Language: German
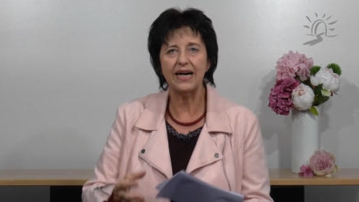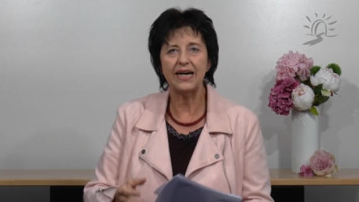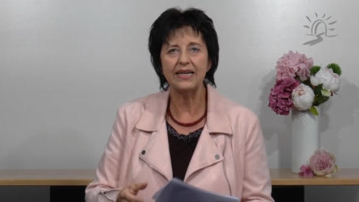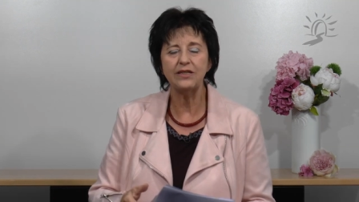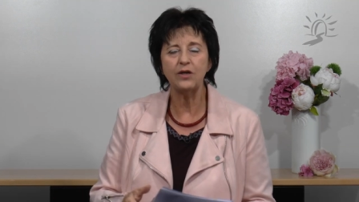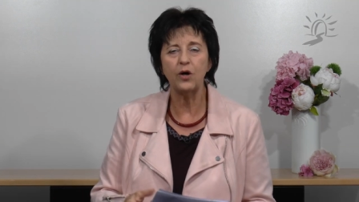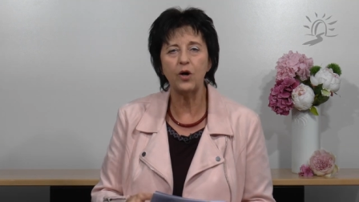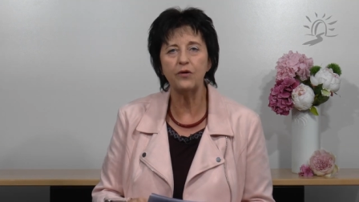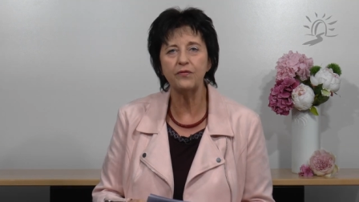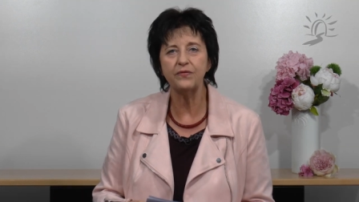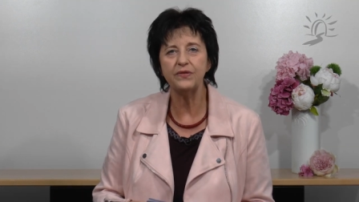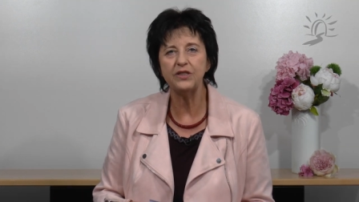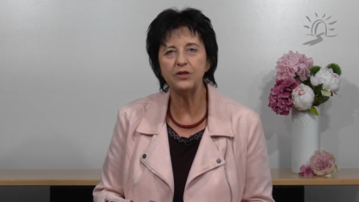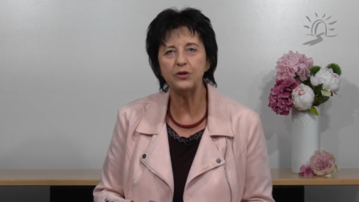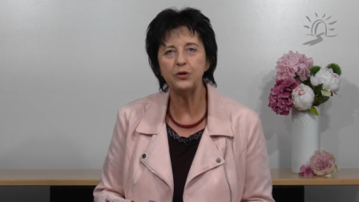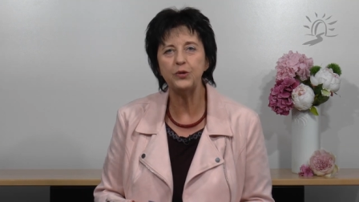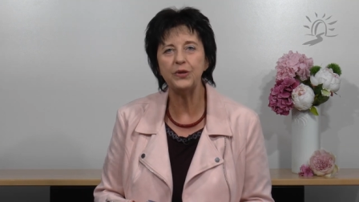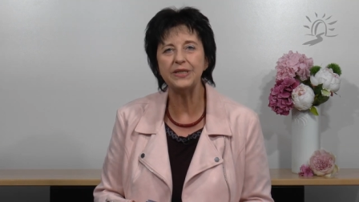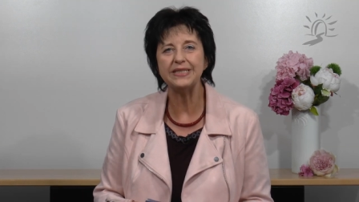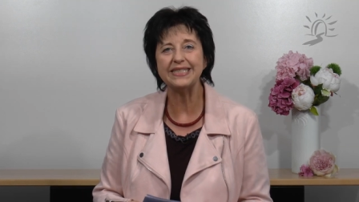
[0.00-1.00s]
eine offene
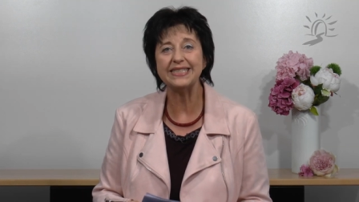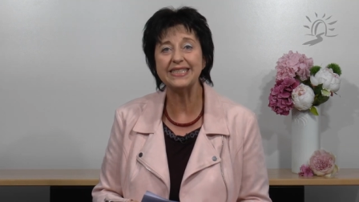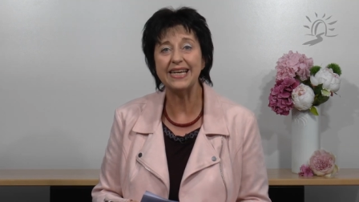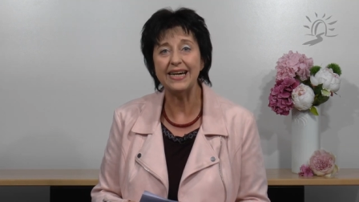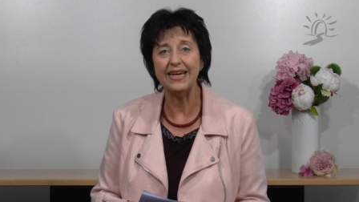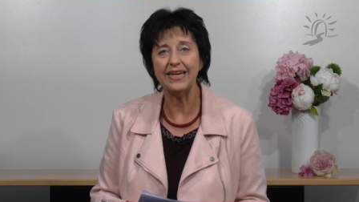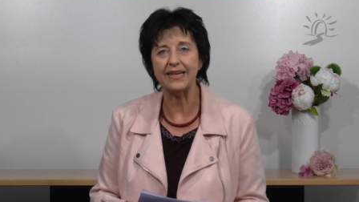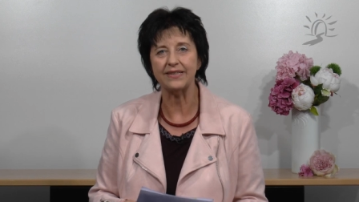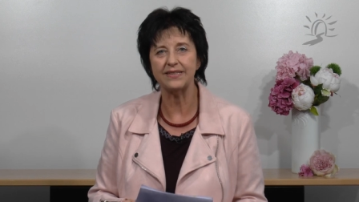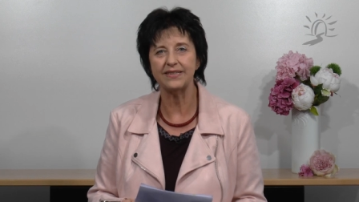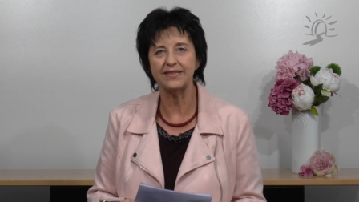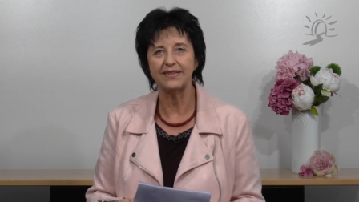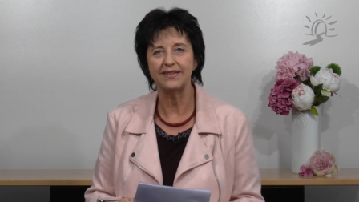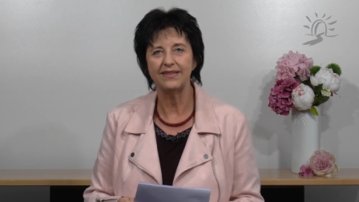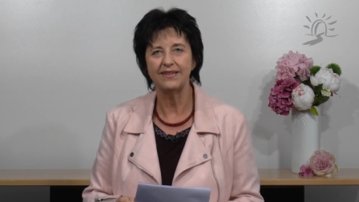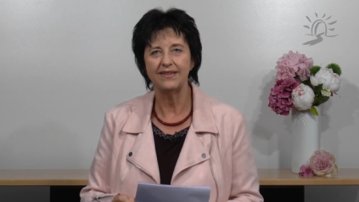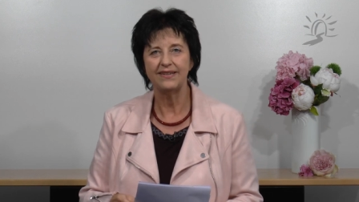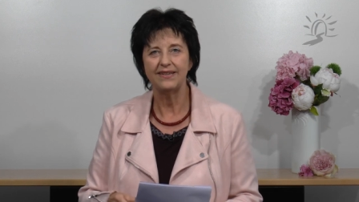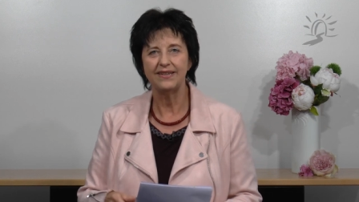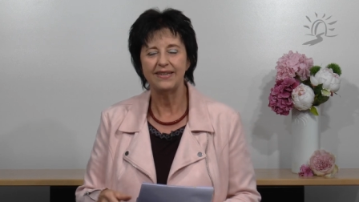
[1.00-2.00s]
Tür zeigt,
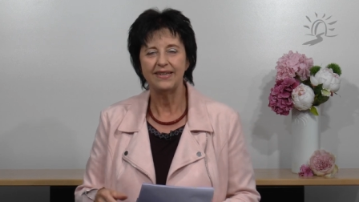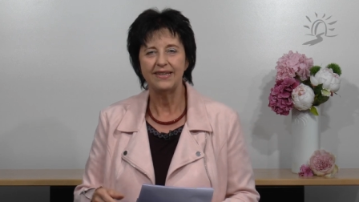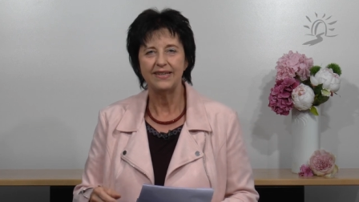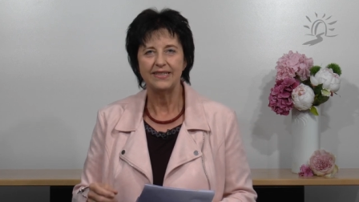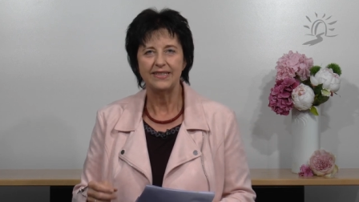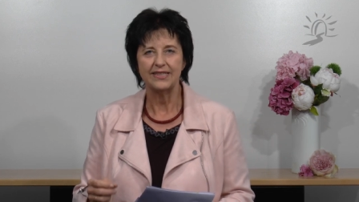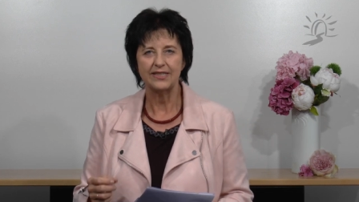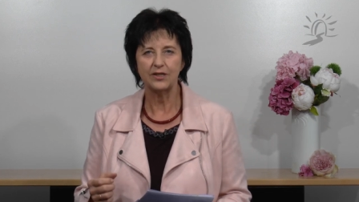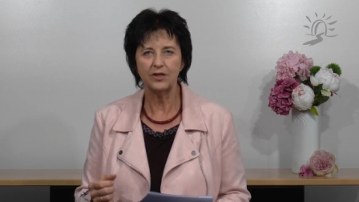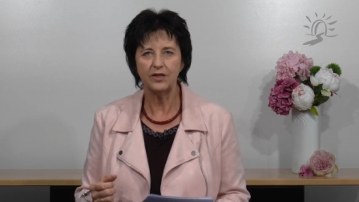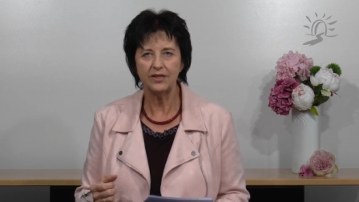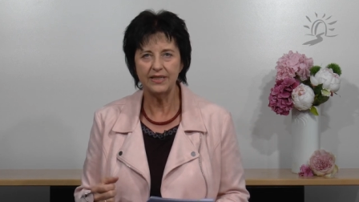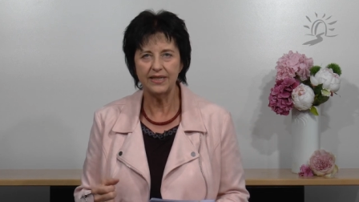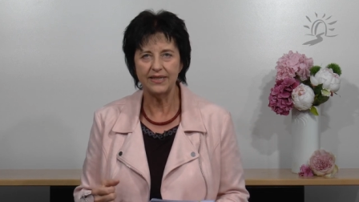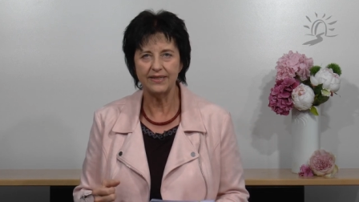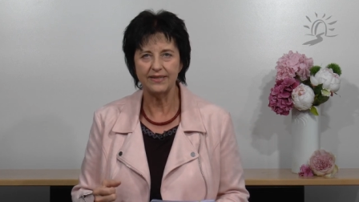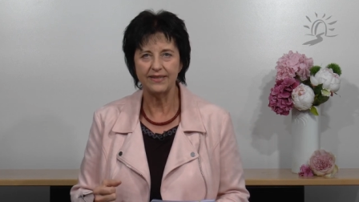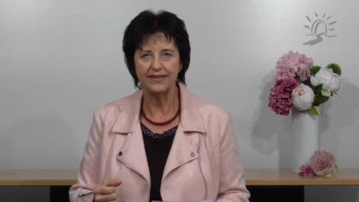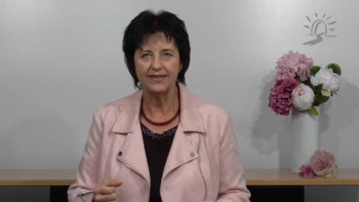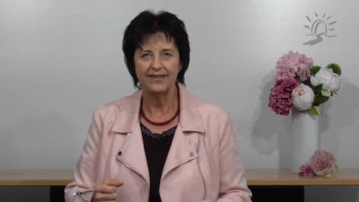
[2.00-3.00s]

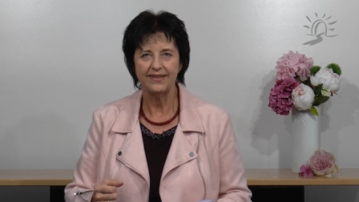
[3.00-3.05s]
sondern